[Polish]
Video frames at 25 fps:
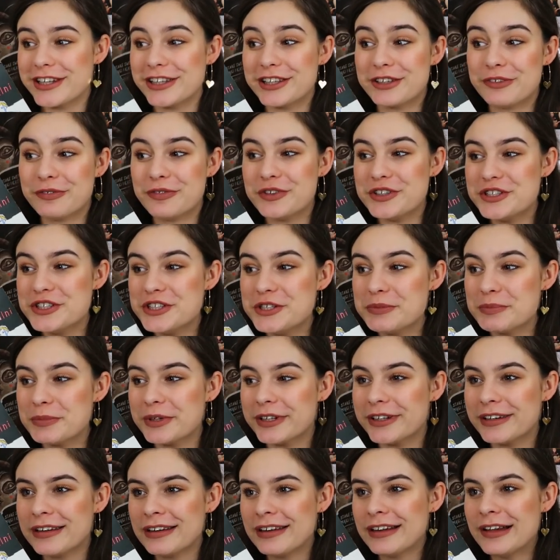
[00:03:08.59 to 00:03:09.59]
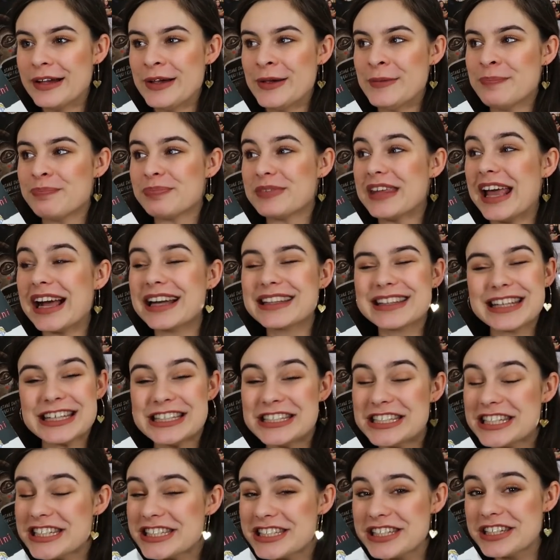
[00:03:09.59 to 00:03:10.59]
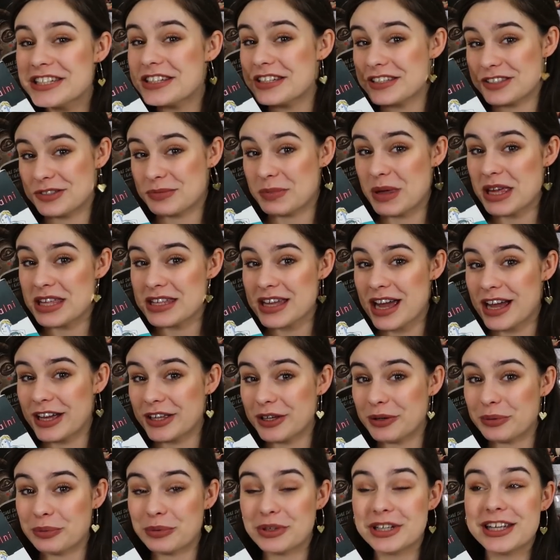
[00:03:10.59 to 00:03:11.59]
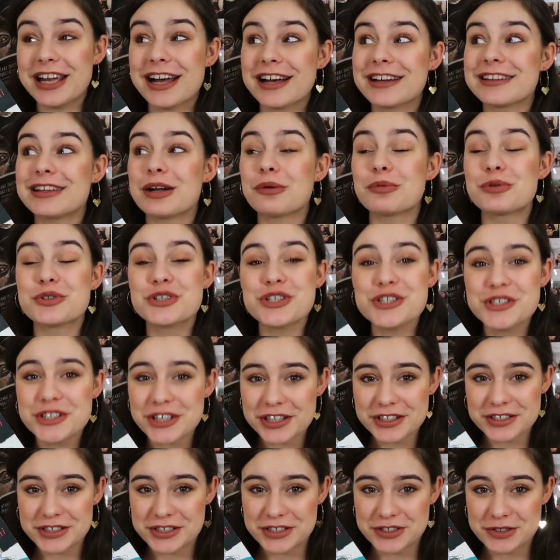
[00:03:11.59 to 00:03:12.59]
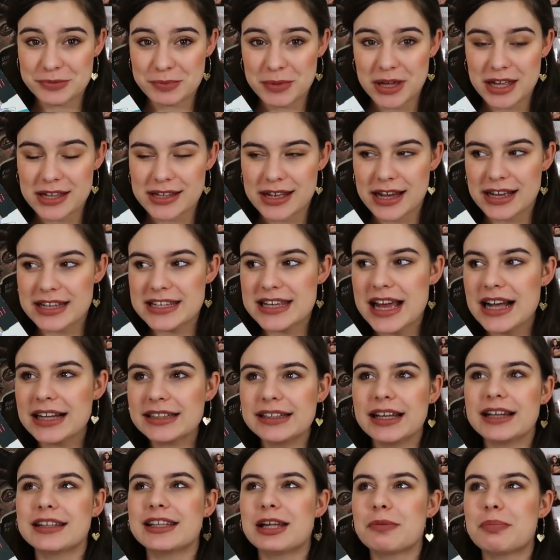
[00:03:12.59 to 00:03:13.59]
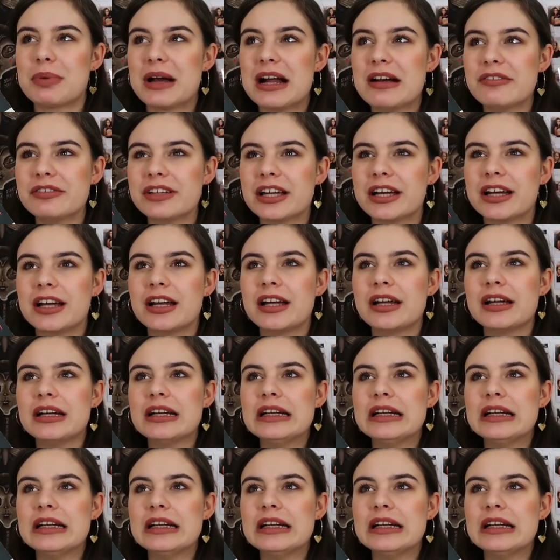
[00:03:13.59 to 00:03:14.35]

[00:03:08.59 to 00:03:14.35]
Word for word: Kiedy widzimy, jak te dzieci się zmieniają i jak nauczyciel się zmienia i jak tak naprawdę